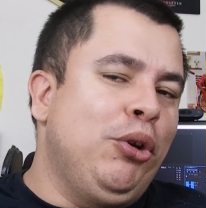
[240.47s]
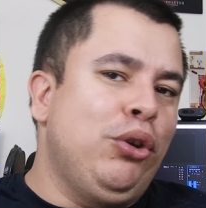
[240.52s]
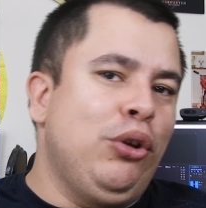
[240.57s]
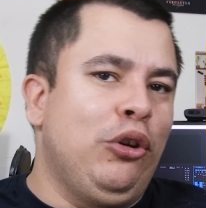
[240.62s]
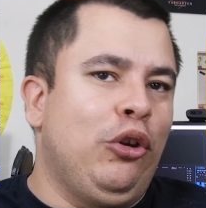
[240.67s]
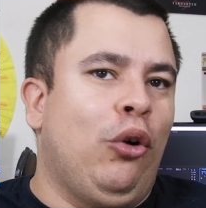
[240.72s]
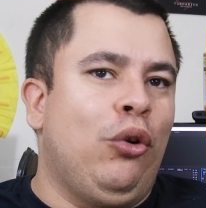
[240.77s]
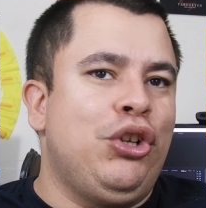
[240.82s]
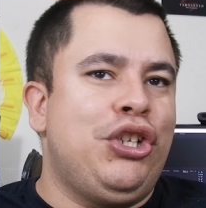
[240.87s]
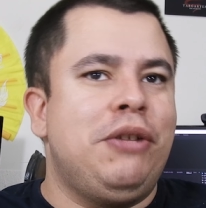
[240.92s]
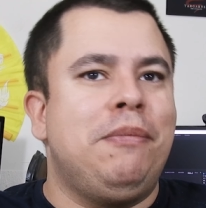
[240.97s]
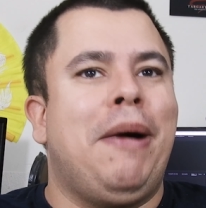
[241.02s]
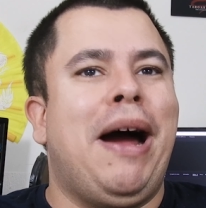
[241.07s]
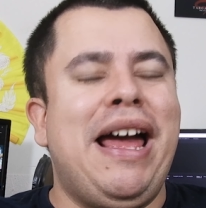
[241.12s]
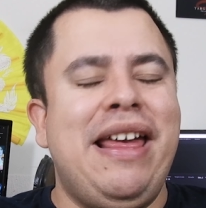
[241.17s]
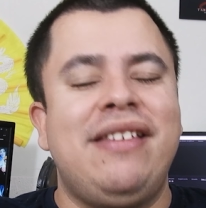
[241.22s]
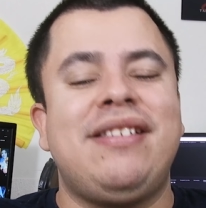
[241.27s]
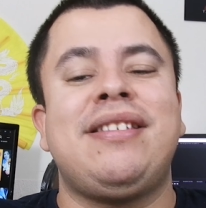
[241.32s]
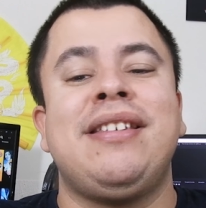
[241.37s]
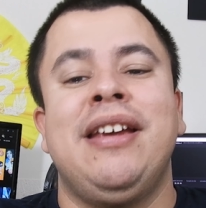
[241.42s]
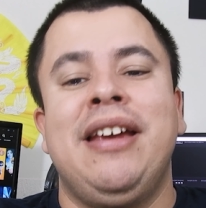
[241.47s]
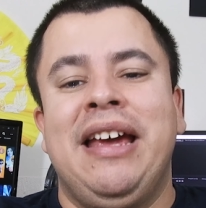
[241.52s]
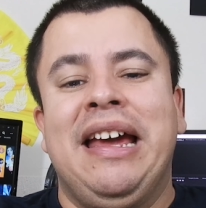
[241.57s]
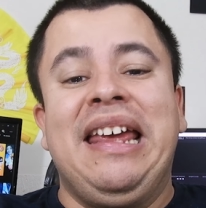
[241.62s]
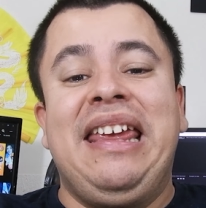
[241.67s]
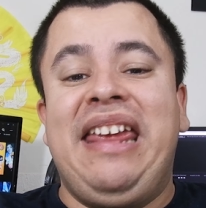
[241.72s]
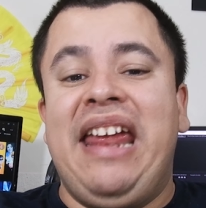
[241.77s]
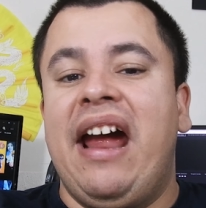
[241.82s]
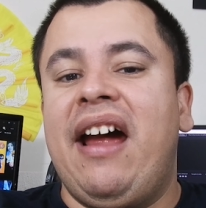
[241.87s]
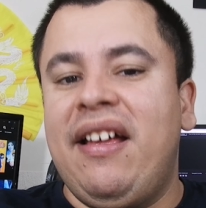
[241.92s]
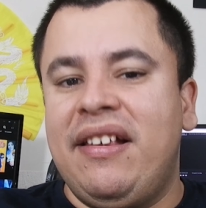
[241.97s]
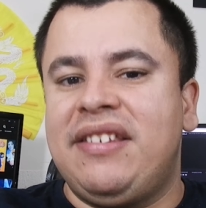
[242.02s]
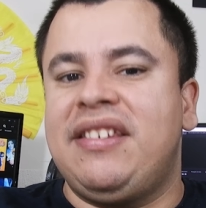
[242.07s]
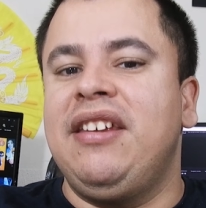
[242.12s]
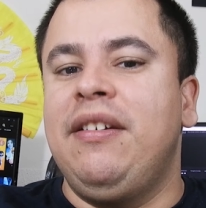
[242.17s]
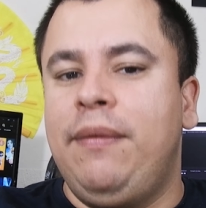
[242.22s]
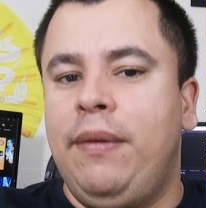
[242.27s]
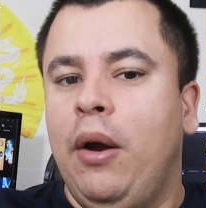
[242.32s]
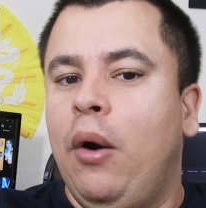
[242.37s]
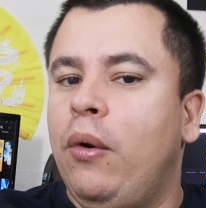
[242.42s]
é muito longe. Mas Guerra
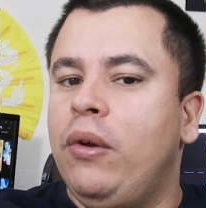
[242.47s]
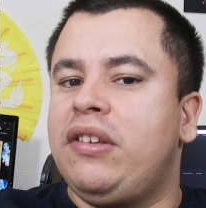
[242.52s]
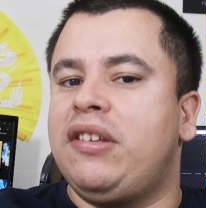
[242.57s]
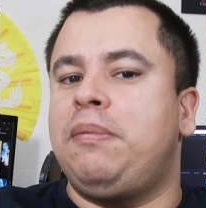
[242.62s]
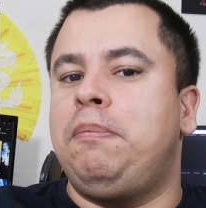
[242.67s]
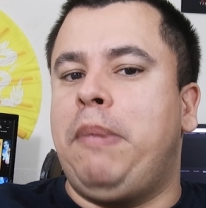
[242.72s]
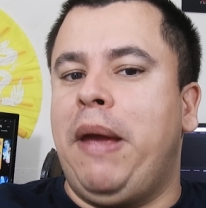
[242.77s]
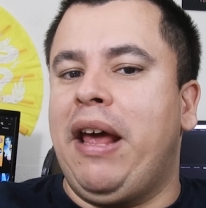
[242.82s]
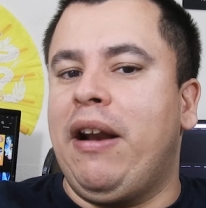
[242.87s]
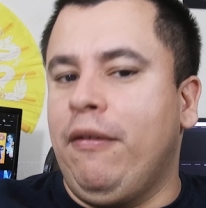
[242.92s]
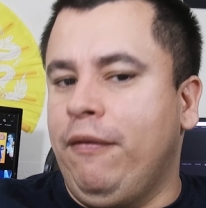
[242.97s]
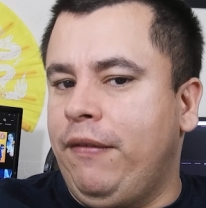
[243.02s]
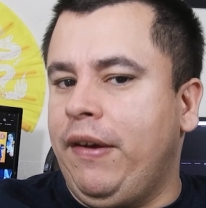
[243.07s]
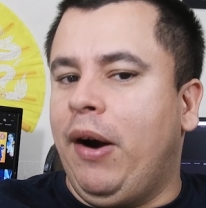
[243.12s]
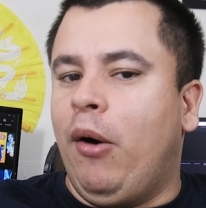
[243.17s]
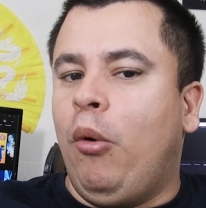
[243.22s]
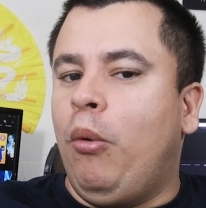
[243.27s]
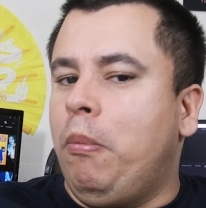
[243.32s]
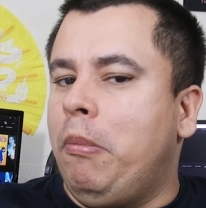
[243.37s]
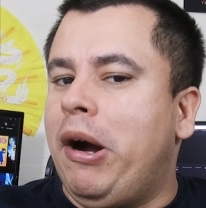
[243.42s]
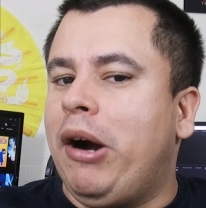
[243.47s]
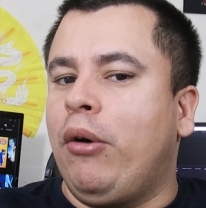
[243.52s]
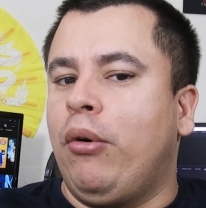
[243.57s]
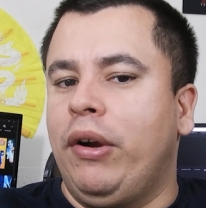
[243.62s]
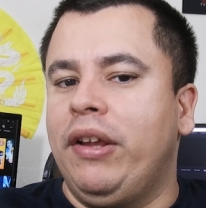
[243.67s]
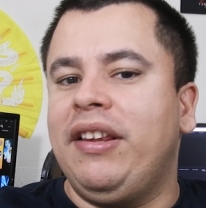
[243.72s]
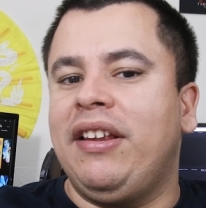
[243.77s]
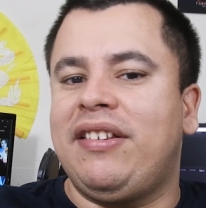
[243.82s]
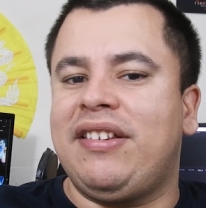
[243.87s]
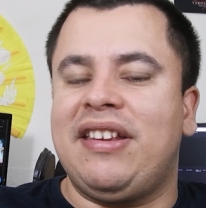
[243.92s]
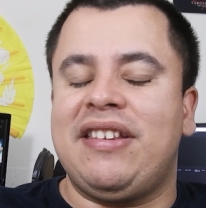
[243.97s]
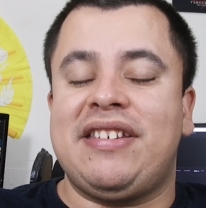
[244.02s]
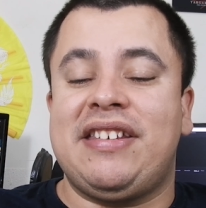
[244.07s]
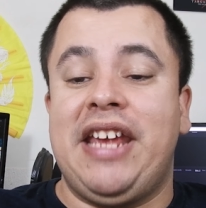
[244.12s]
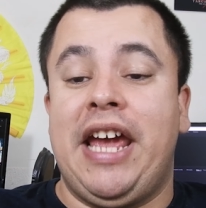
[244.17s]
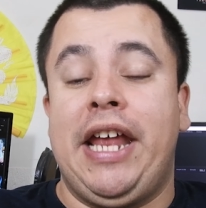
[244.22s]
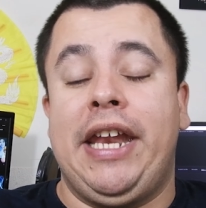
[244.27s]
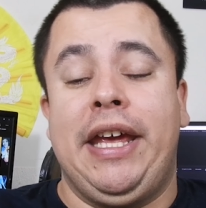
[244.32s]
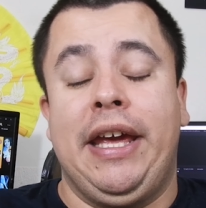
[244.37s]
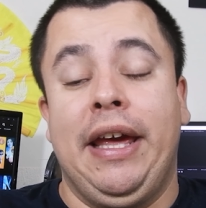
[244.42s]
Civil eu espero ver alguma coisa nessa
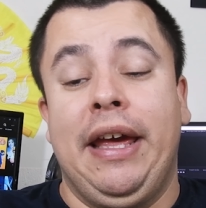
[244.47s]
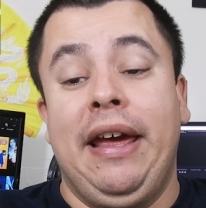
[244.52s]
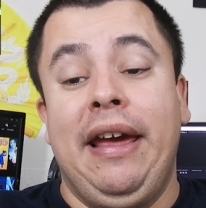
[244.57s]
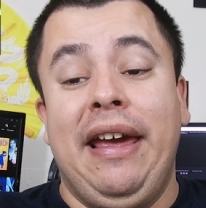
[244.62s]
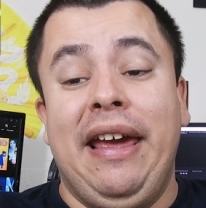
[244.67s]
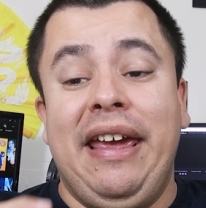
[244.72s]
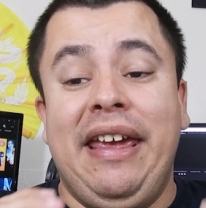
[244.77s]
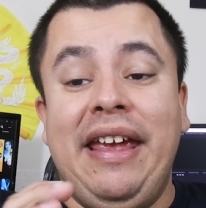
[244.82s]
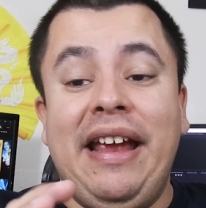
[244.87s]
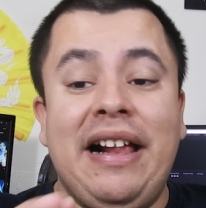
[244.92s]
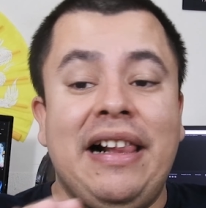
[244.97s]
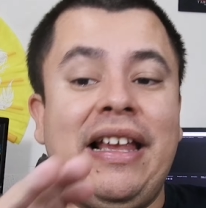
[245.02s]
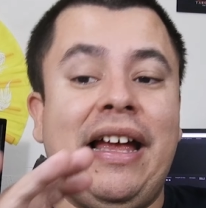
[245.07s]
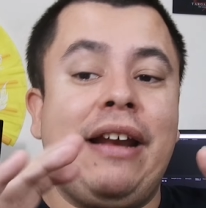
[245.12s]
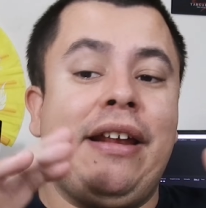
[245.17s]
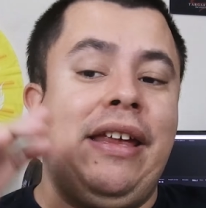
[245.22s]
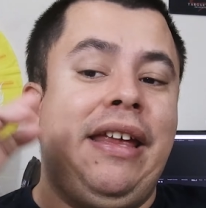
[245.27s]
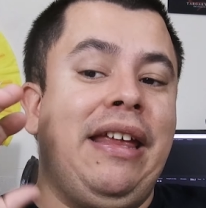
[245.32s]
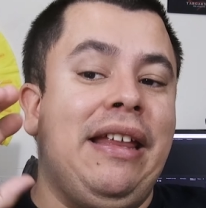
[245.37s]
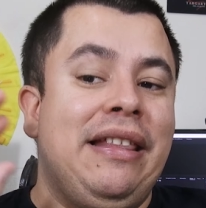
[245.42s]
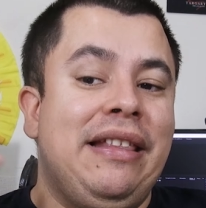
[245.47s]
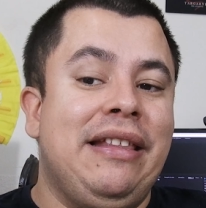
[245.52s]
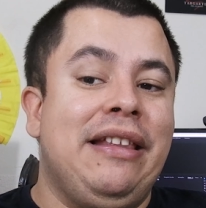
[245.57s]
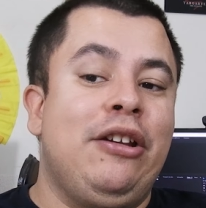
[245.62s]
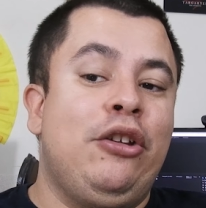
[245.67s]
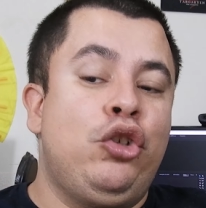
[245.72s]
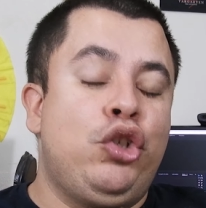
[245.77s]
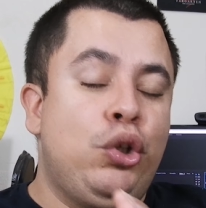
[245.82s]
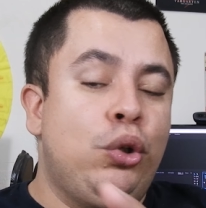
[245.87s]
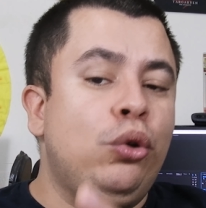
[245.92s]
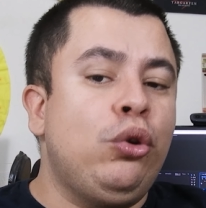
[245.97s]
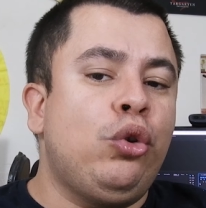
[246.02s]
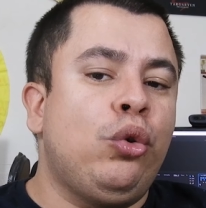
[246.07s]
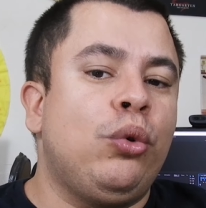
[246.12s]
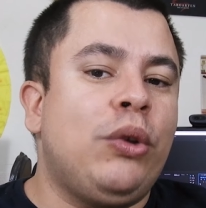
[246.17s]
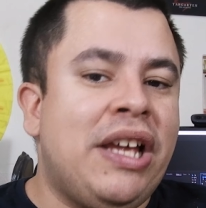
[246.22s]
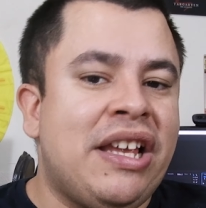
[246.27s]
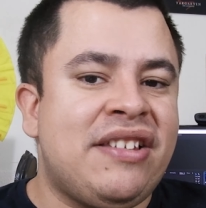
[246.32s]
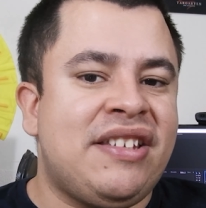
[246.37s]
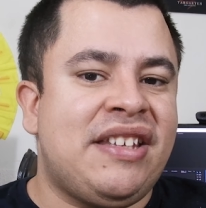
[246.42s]
série. E claro que
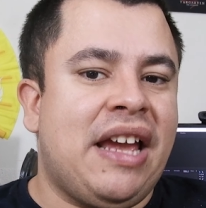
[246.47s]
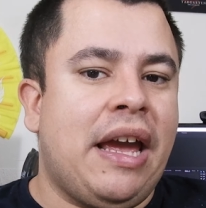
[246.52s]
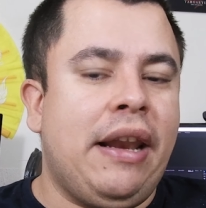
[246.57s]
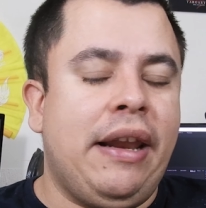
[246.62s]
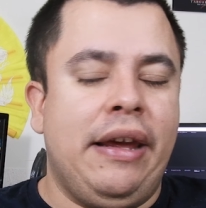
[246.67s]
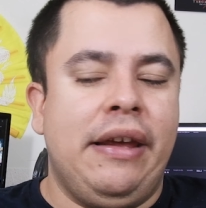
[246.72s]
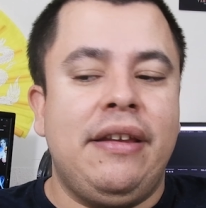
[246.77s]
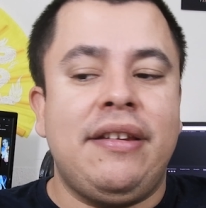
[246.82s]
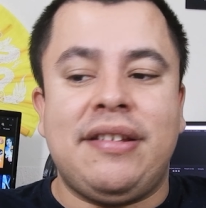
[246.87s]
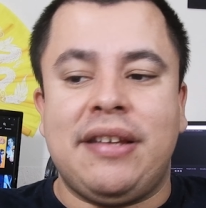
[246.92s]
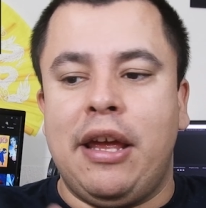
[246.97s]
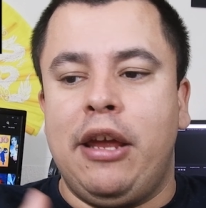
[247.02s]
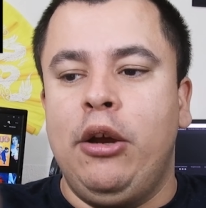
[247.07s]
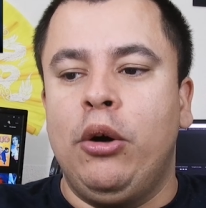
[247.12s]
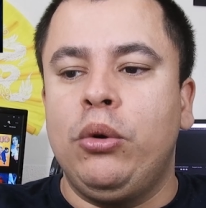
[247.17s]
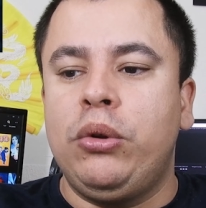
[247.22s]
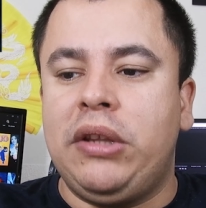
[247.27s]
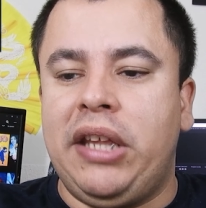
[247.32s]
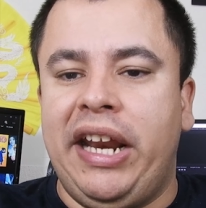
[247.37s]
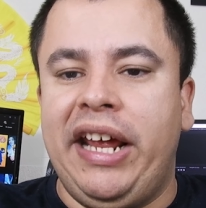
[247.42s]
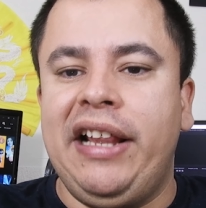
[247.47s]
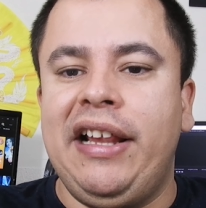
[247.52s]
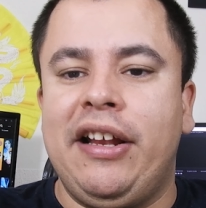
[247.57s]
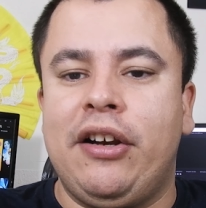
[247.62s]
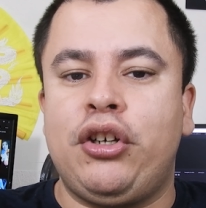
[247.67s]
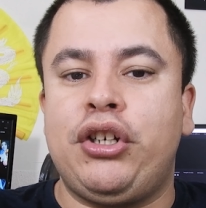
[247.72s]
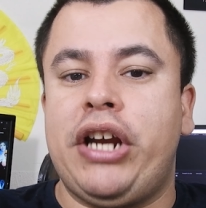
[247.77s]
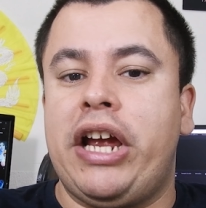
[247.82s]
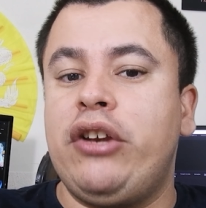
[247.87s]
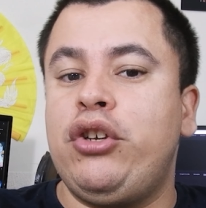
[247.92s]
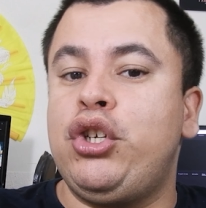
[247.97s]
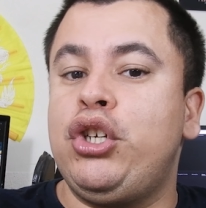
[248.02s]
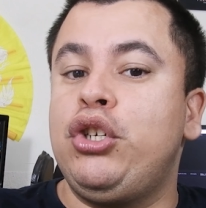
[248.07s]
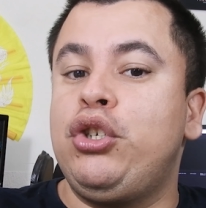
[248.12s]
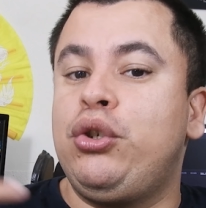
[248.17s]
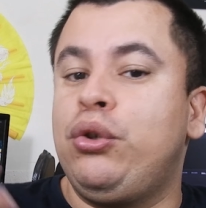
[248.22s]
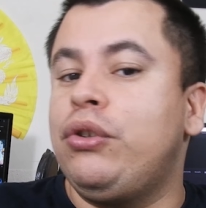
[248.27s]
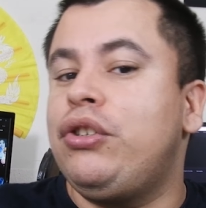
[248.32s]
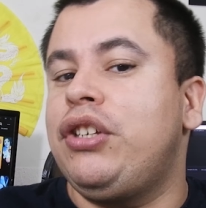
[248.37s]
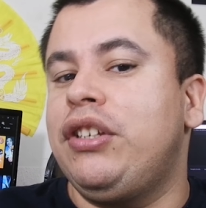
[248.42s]
junto da série isso aí o trailer já
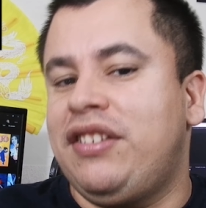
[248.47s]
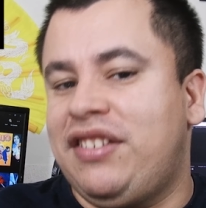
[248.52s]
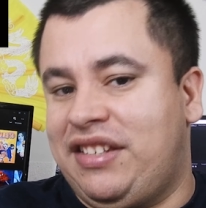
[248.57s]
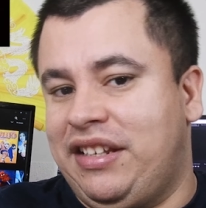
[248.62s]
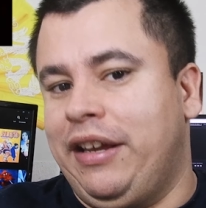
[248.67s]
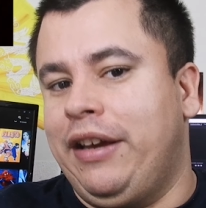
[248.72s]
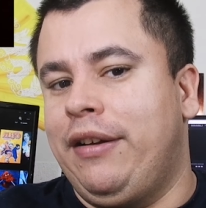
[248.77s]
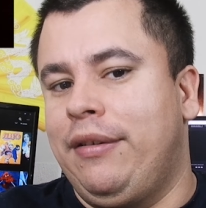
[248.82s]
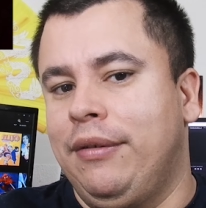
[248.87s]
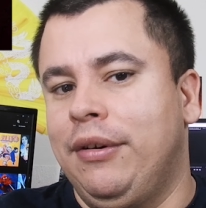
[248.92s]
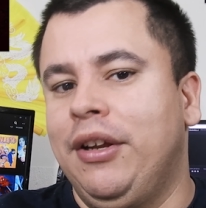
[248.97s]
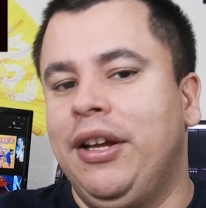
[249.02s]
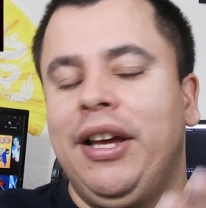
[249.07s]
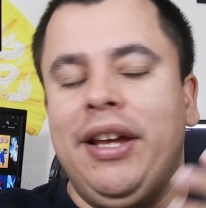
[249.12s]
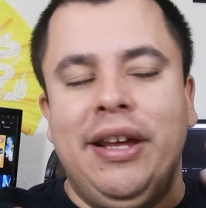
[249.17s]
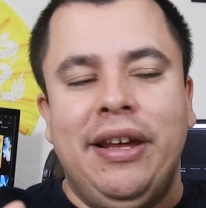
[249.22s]
de Justiceiro.